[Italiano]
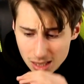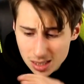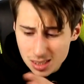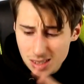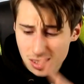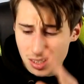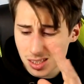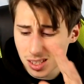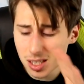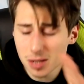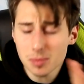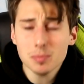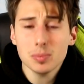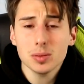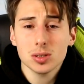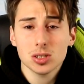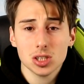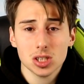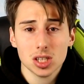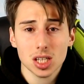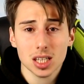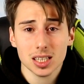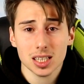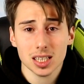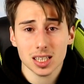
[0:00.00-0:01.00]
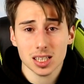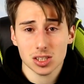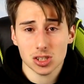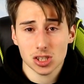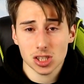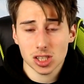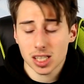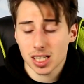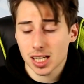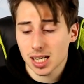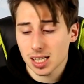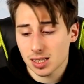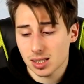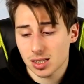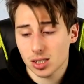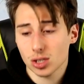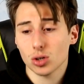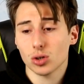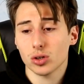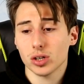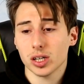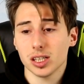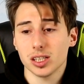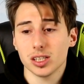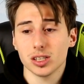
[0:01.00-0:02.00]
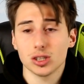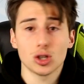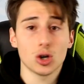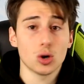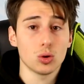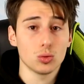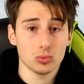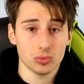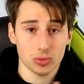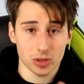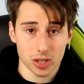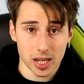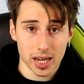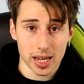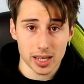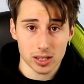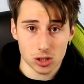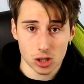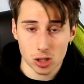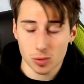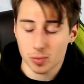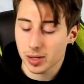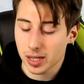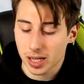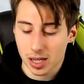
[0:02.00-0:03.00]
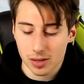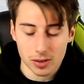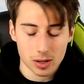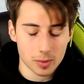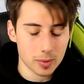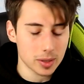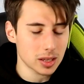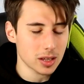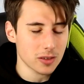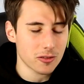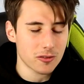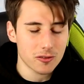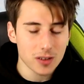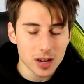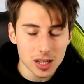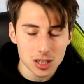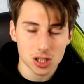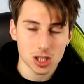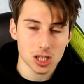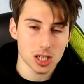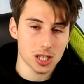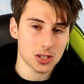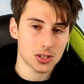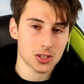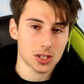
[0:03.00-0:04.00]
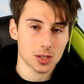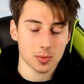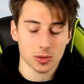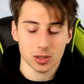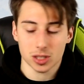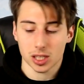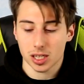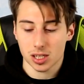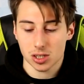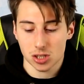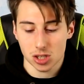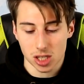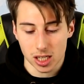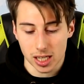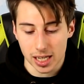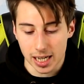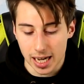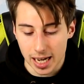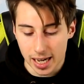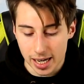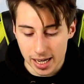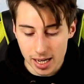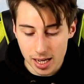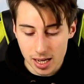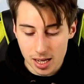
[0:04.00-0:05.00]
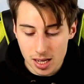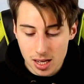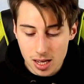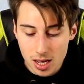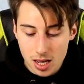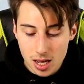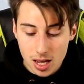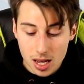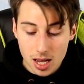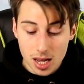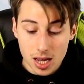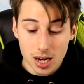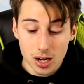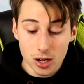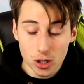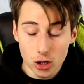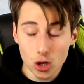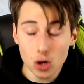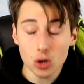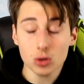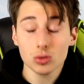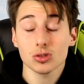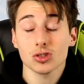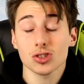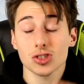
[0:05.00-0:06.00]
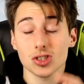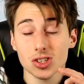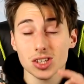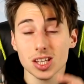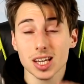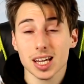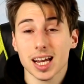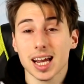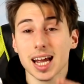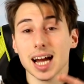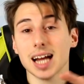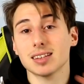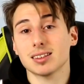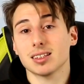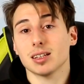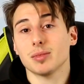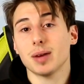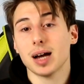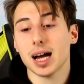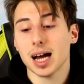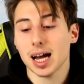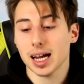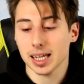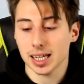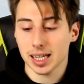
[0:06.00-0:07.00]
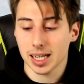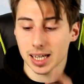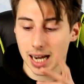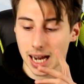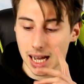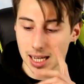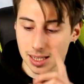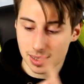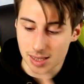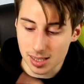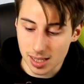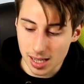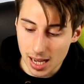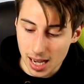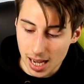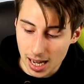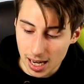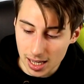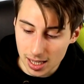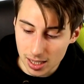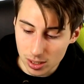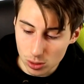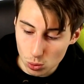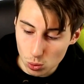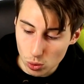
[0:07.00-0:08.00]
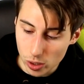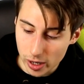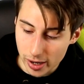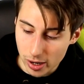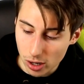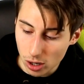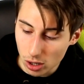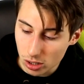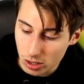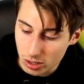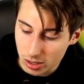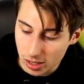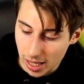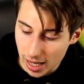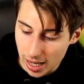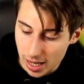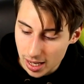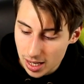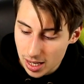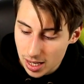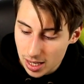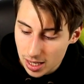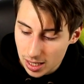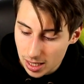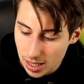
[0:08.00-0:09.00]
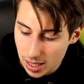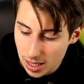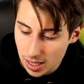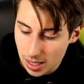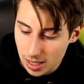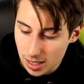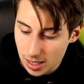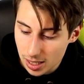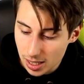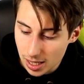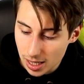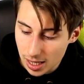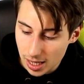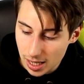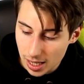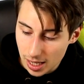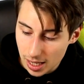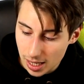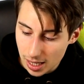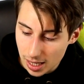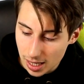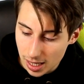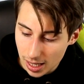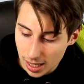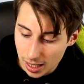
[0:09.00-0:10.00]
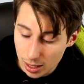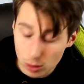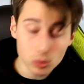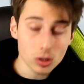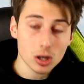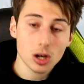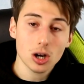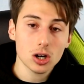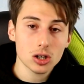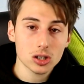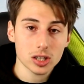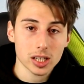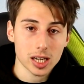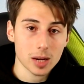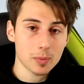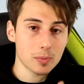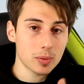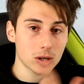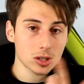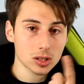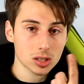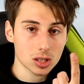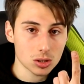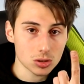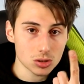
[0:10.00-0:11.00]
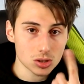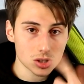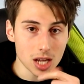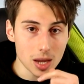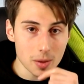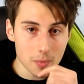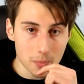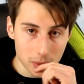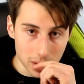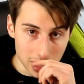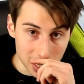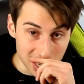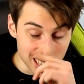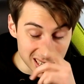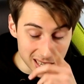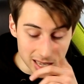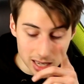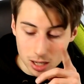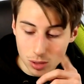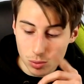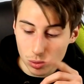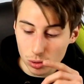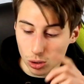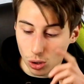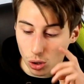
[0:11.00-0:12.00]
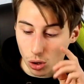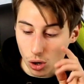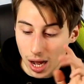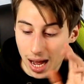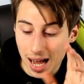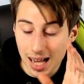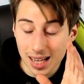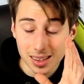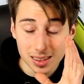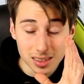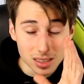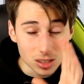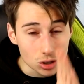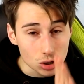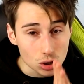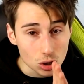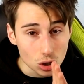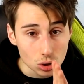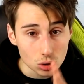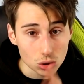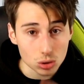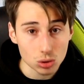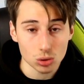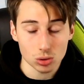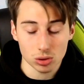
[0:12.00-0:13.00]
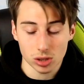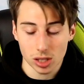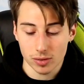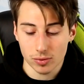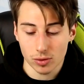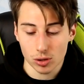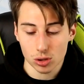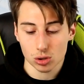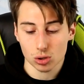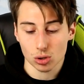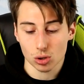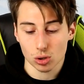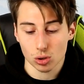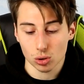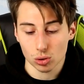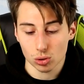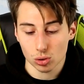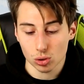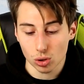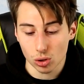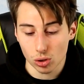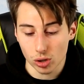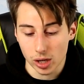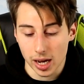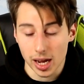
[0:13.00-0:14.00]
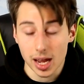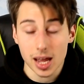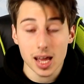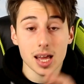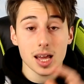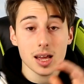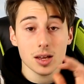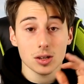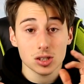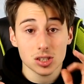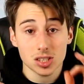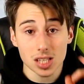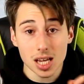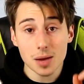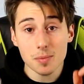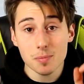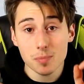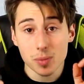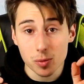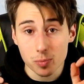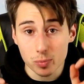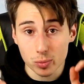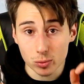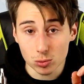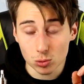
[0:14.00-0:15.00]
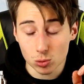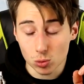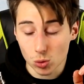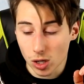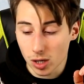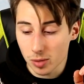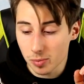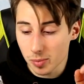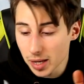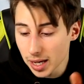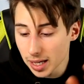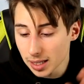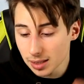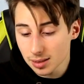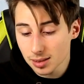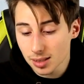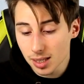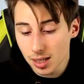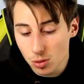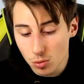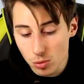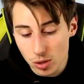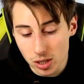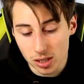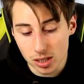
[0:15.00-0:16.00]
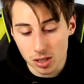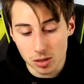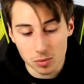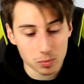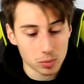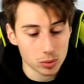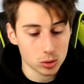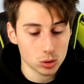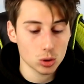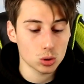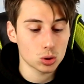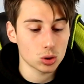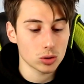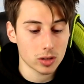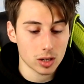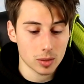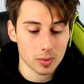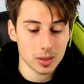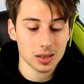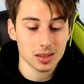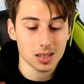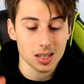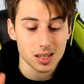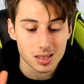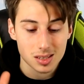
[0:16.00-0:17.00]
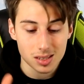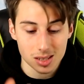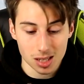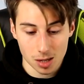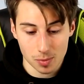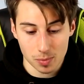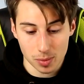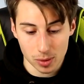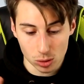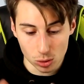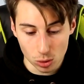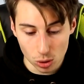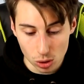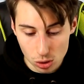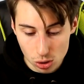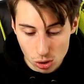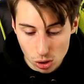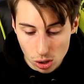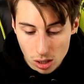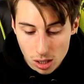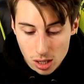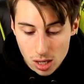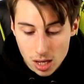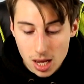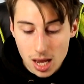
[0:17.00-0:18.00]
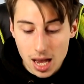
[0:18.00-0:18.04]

semplicità di rigenerazione gli do un 10 perché è veramente facilissimo da rigenerare non steccate mai, grazie alle due corde, in, eh, alle due corde che portano sempre il liquido al di sotto del vostro cotone sempre puntualmente, quindi è un prodotto veramente strepitoso.